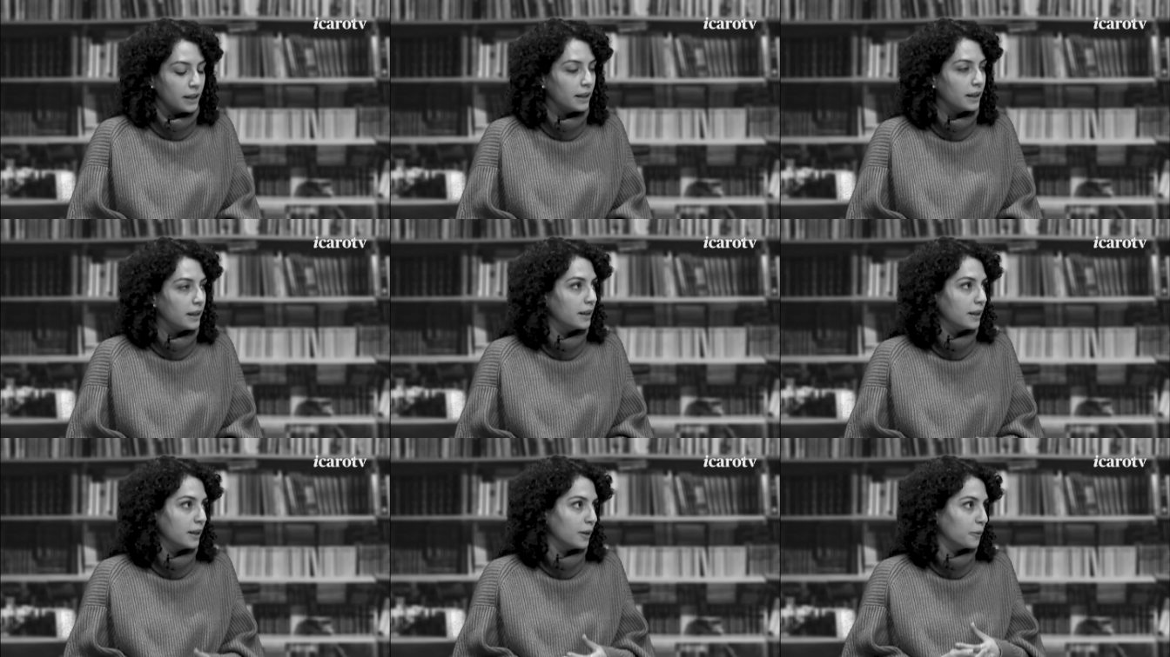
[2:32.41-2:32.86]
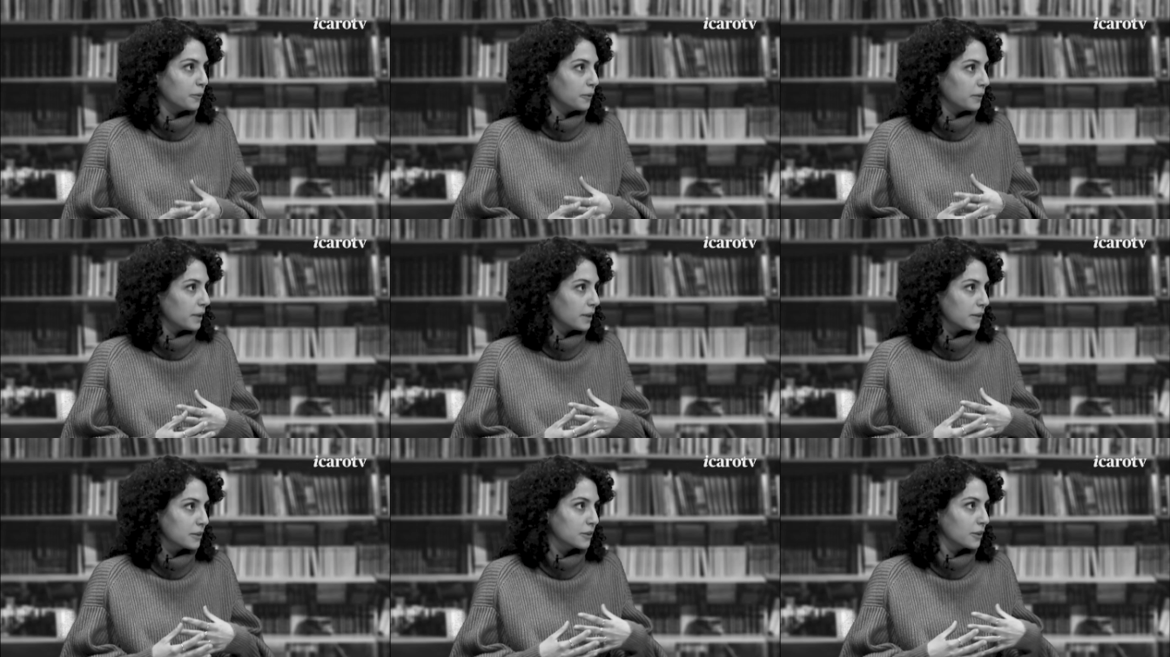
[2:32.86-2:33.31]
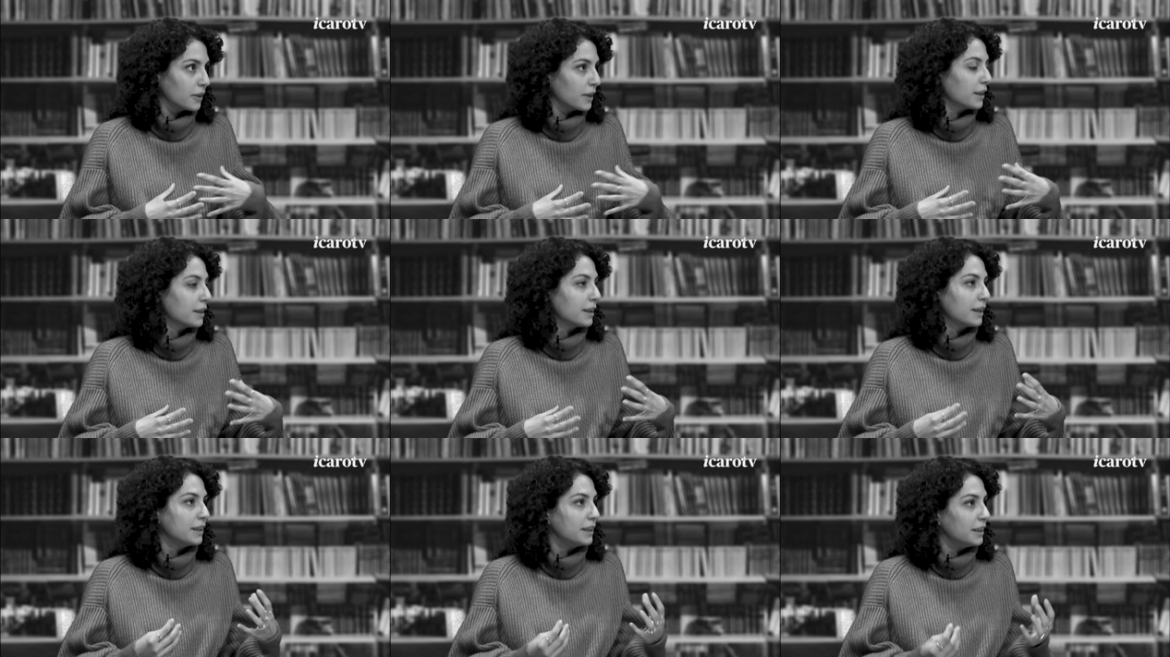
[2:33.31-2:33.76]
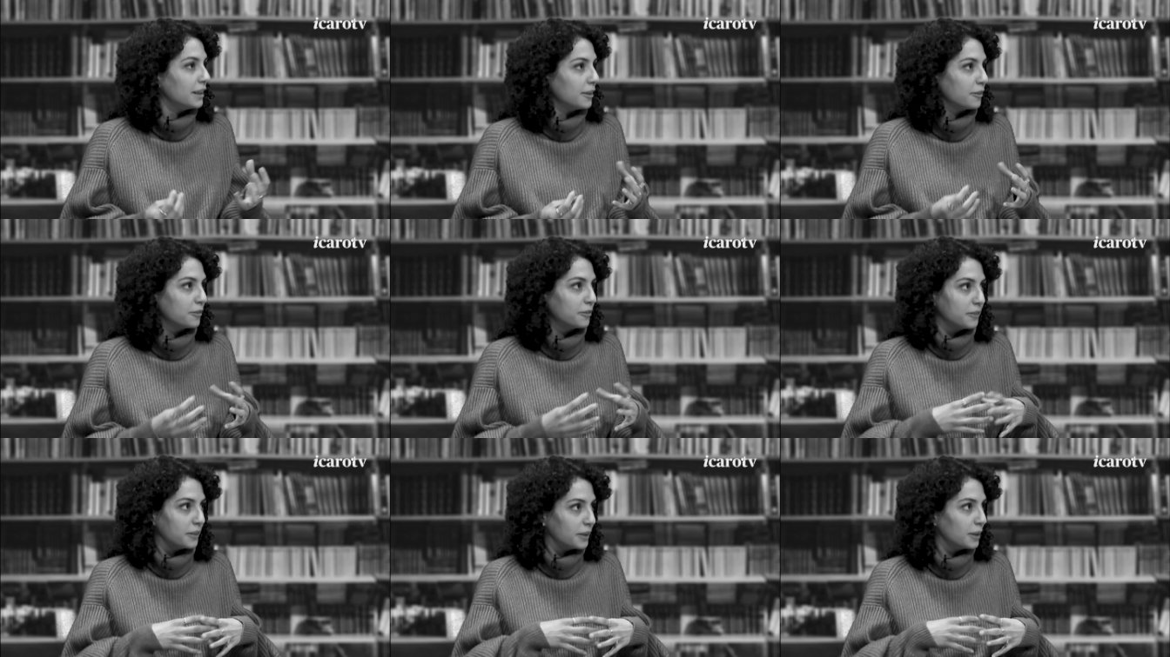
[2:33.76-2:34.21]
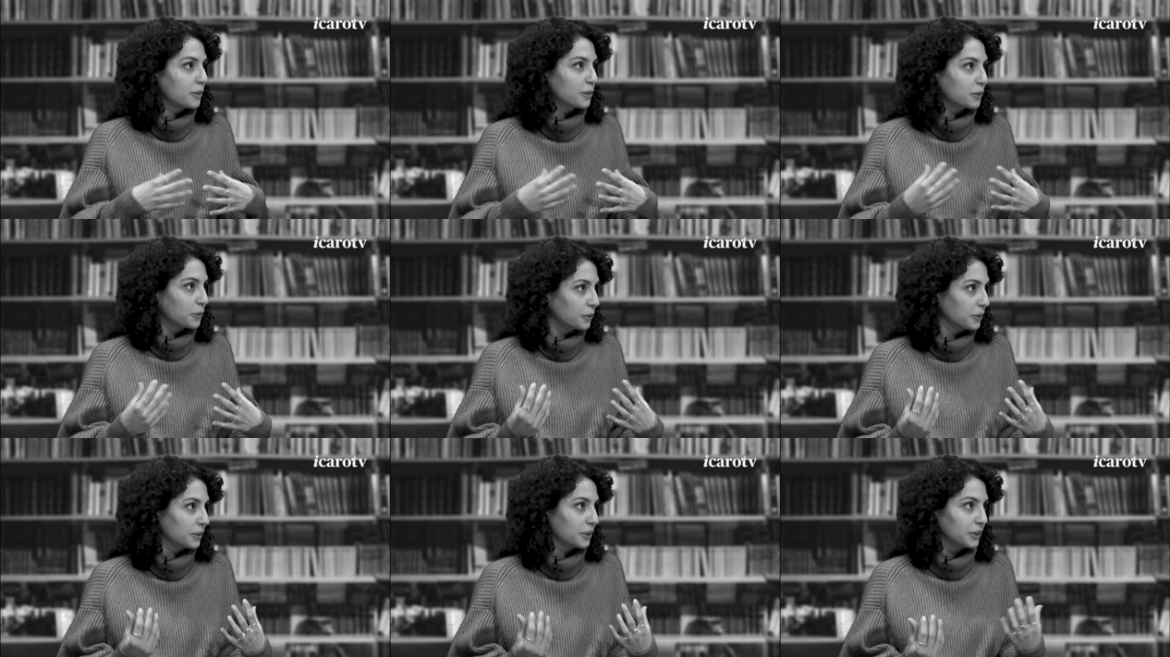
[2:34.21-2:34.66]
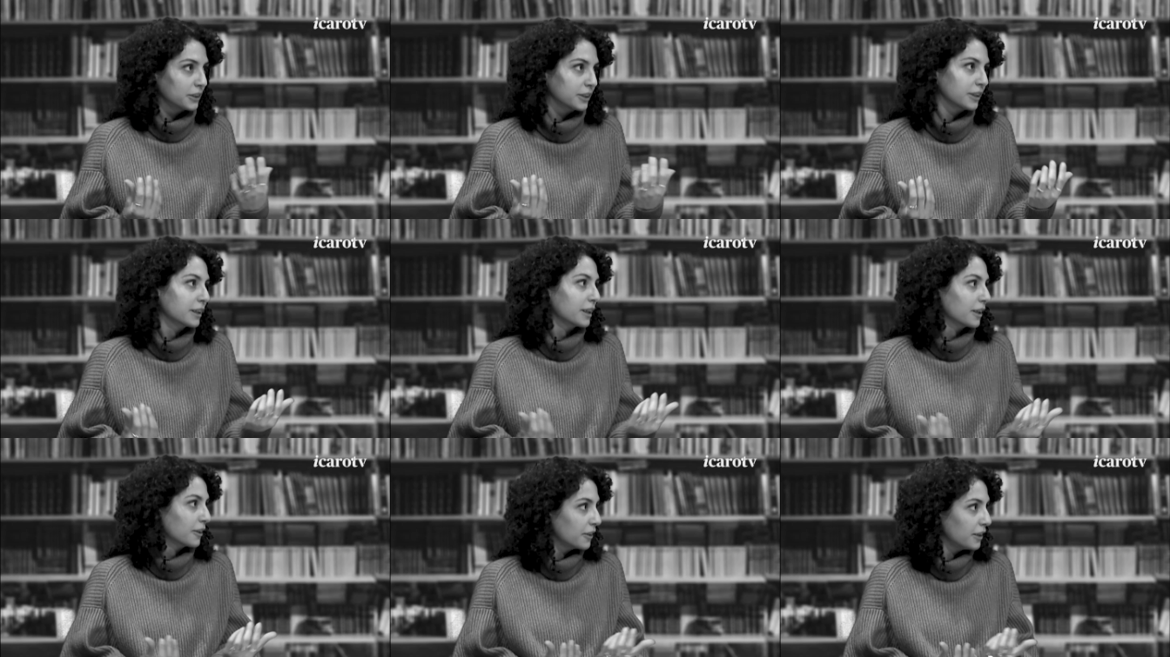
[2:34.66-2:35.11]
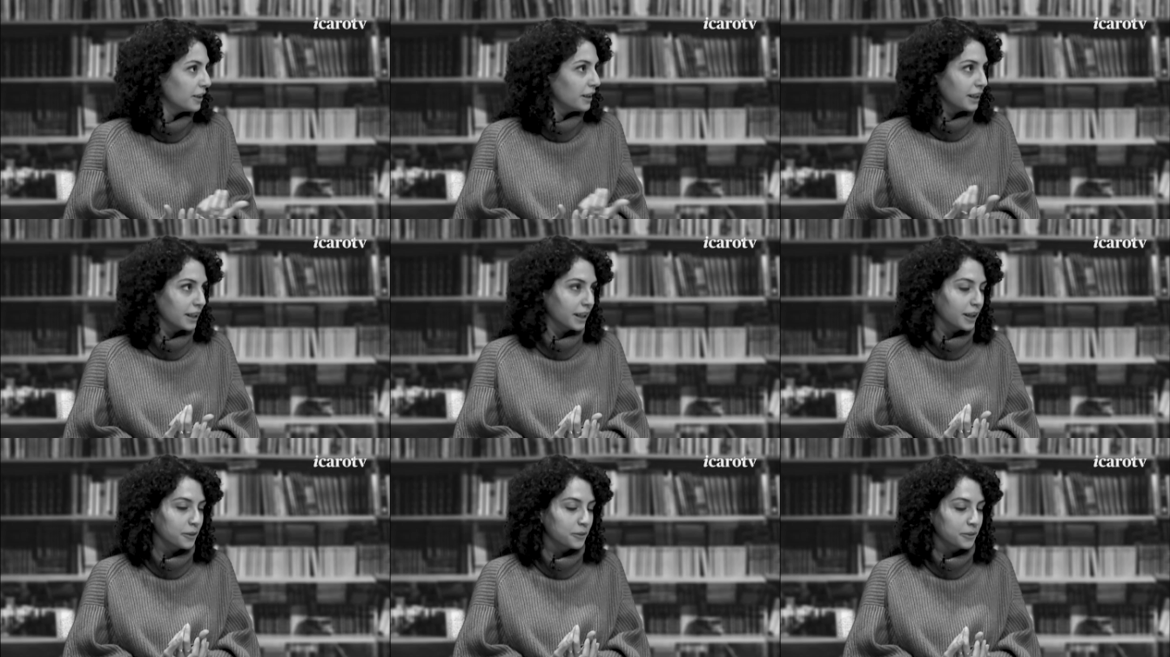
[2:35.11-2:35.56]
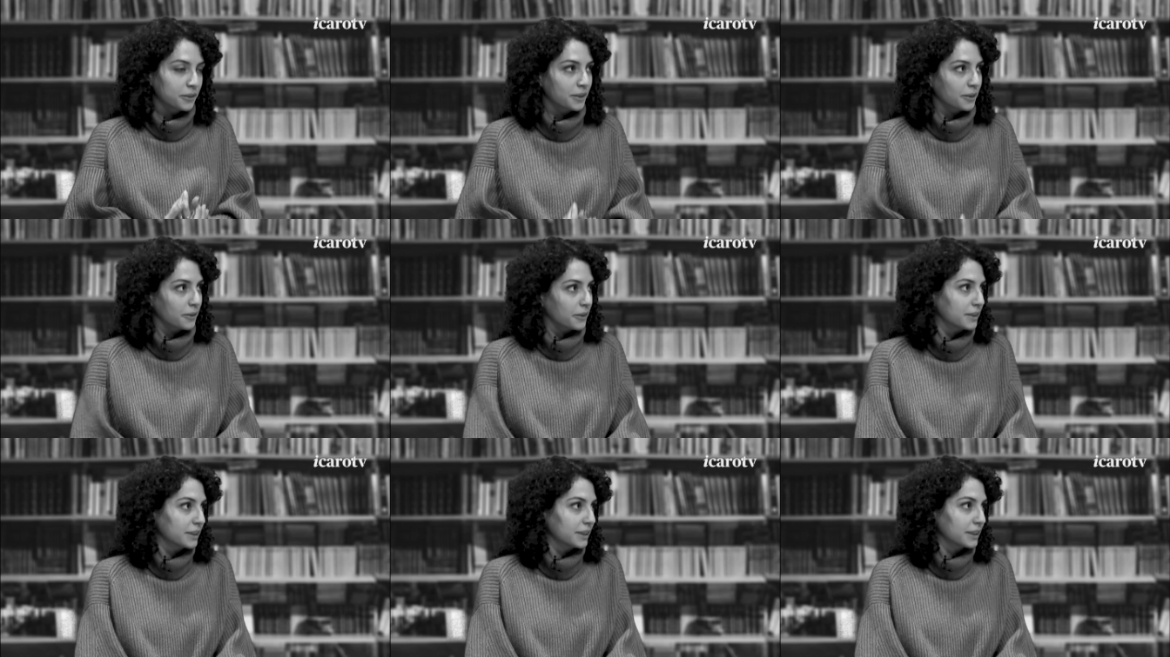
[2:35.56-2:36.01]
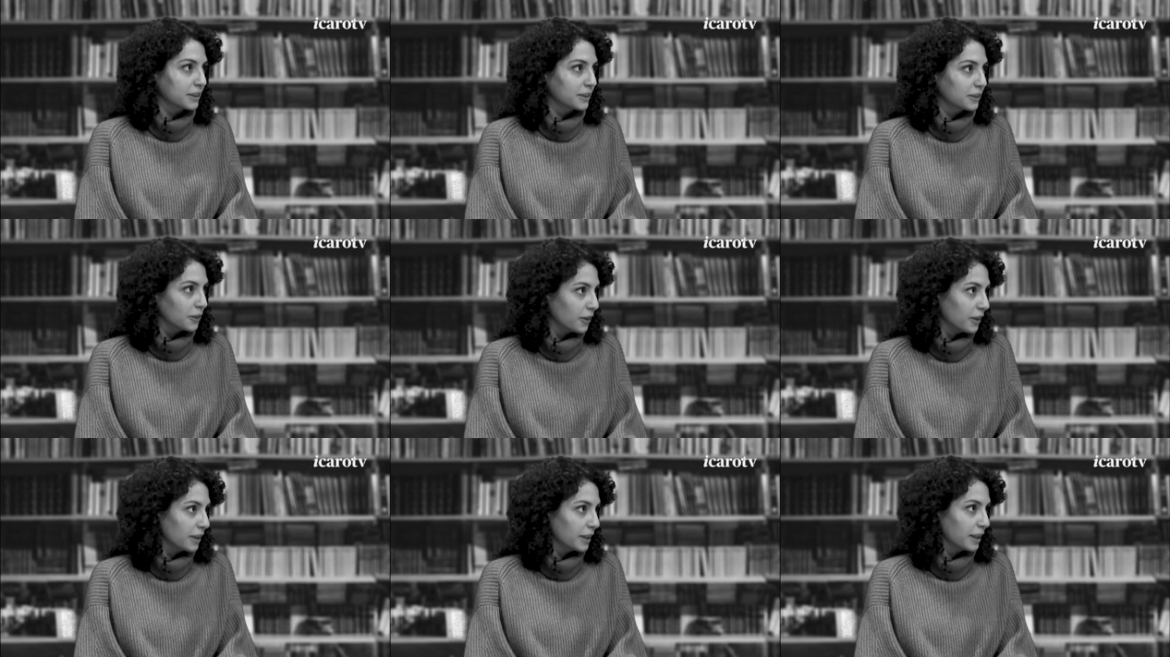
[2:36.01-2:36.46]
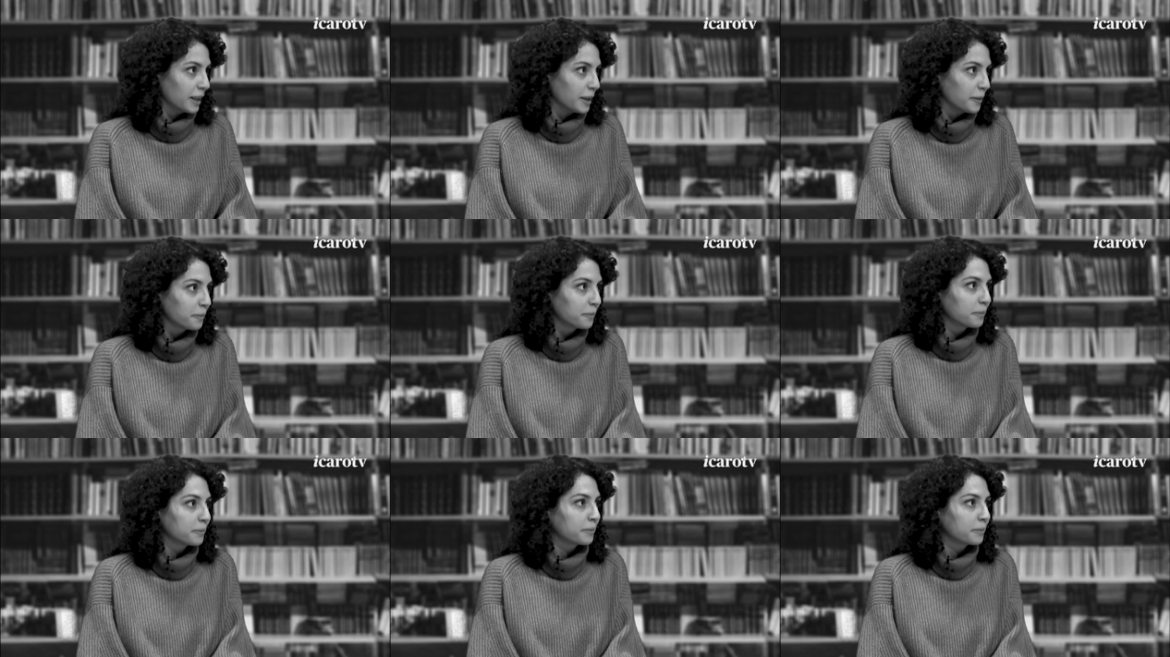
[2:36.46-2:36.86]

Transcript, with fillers: eh, una sorta di fil rouge che collega tutte queste storie.